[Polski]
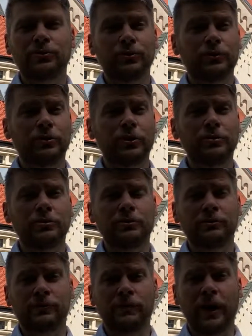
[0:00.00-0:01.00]
z
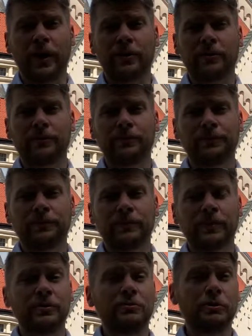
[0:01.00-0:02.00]
ufnością, z wiarą,
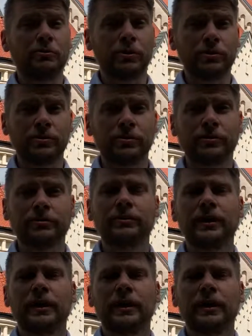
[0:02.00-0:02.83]
z miłością